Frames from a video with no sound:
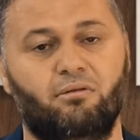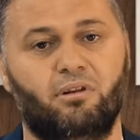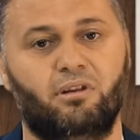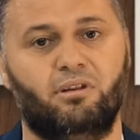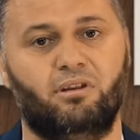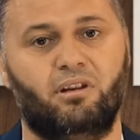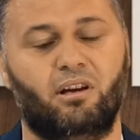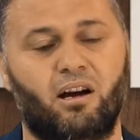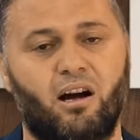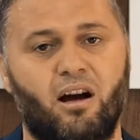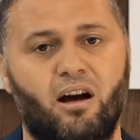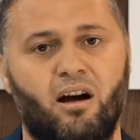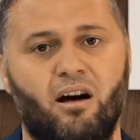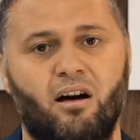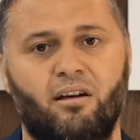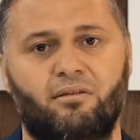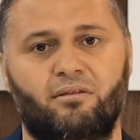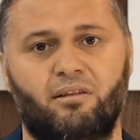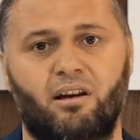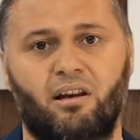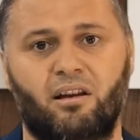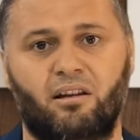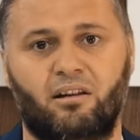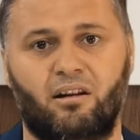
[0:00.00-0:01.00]

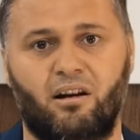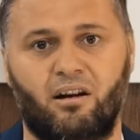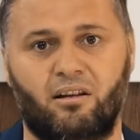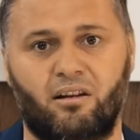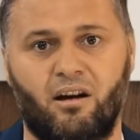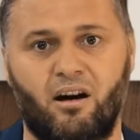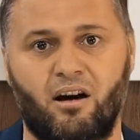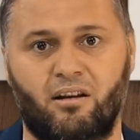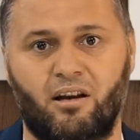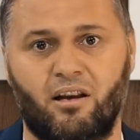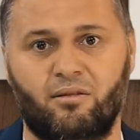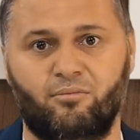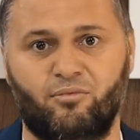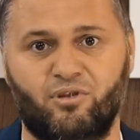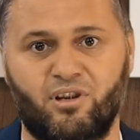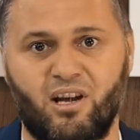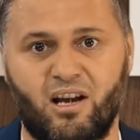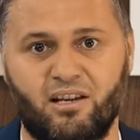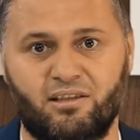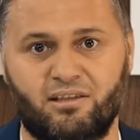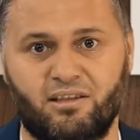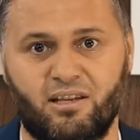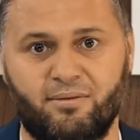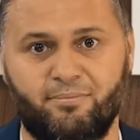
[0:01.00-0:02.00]
واتخاذ القرار
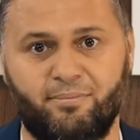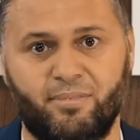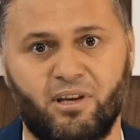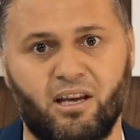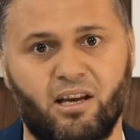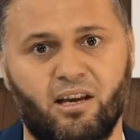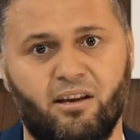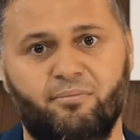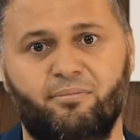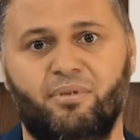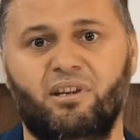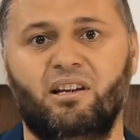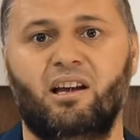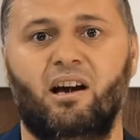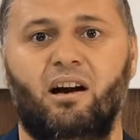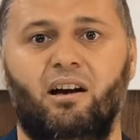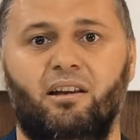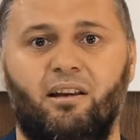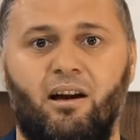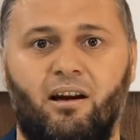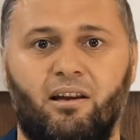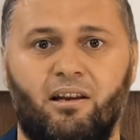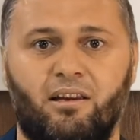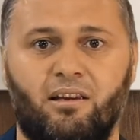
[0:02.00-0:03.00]
المناسب
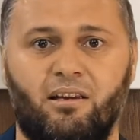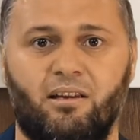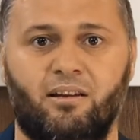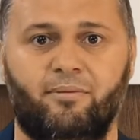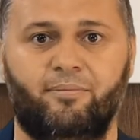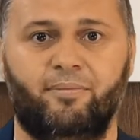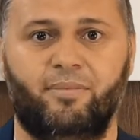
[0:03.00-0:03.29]
بناء عليه.